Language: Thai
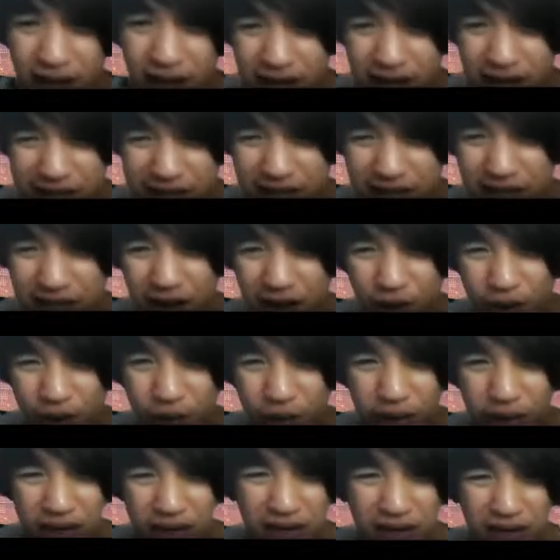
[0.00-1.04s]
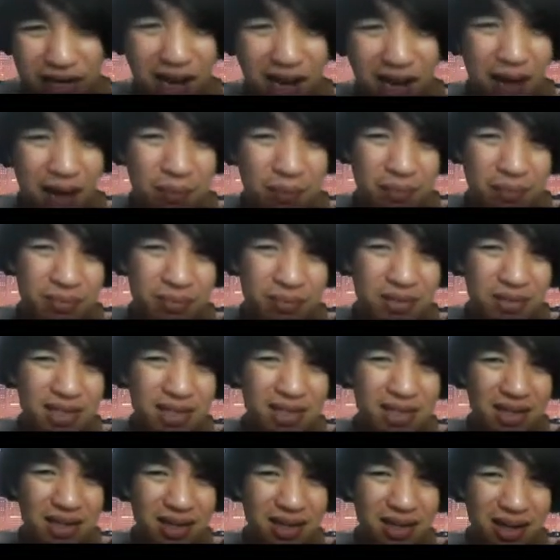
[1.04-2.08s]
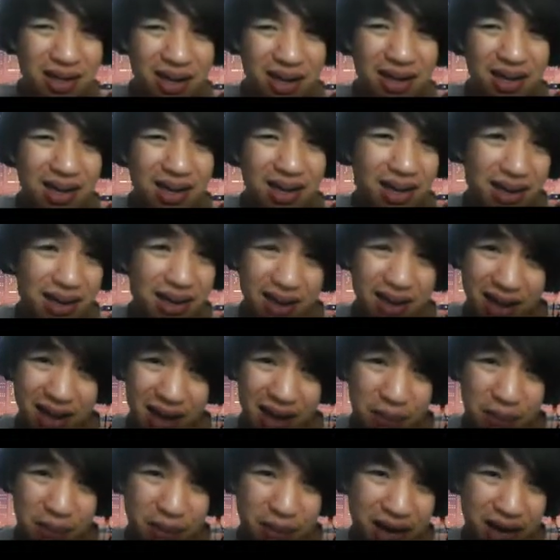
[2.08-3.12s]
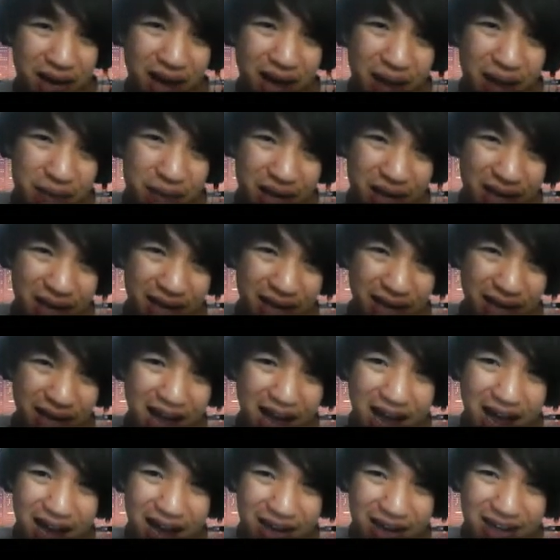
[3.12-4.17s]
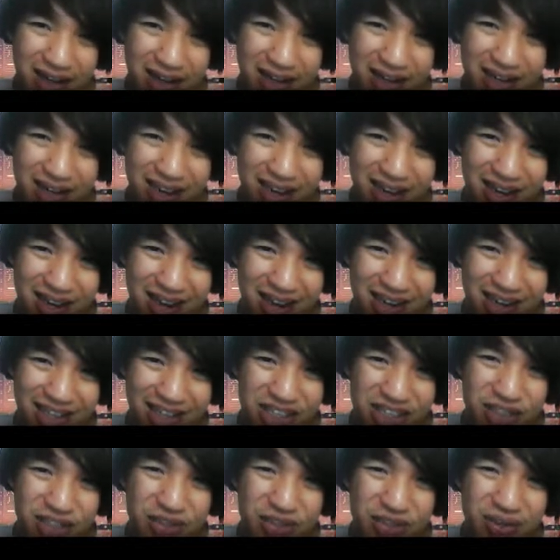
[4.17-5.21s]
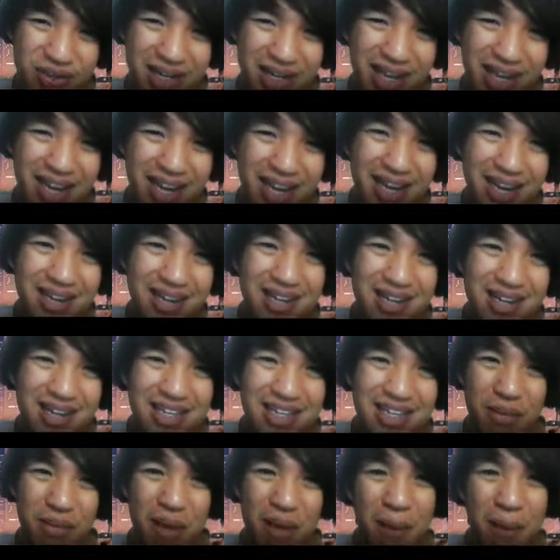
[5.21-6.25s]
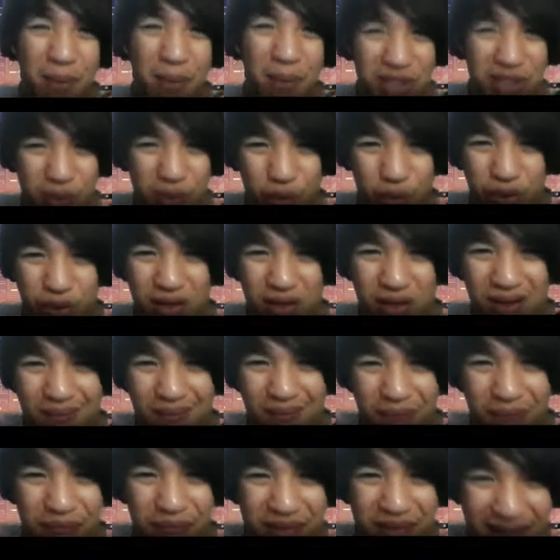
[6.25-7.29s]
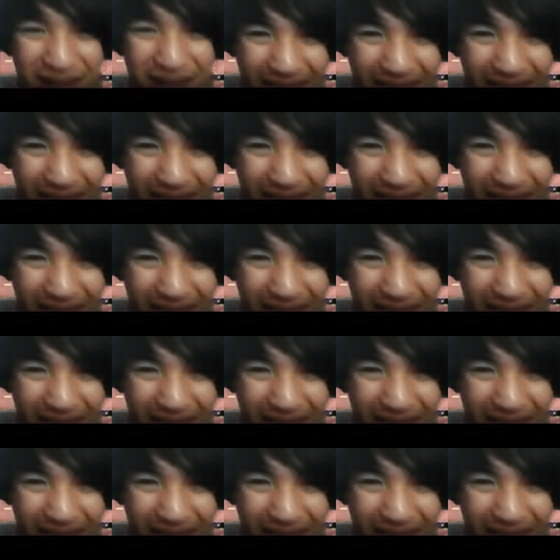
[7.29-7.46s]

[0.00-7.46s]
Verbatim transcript: ที่เราเคยทำกันเลยนะครับ ไม่น่ามีอะไรยากนะคะ ในจุดนี้สามารถเปิดสมุดงา